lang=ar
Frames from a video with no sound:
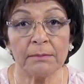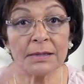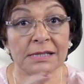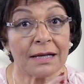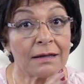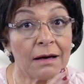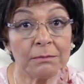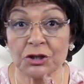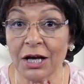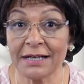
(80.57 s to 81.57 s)
بس الله
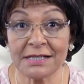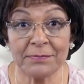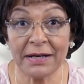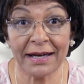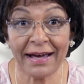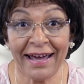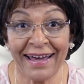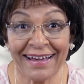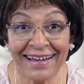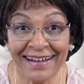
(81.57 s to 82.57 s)
مش عايز منك
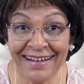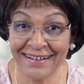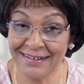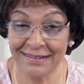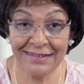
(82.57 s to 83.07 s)
حاجة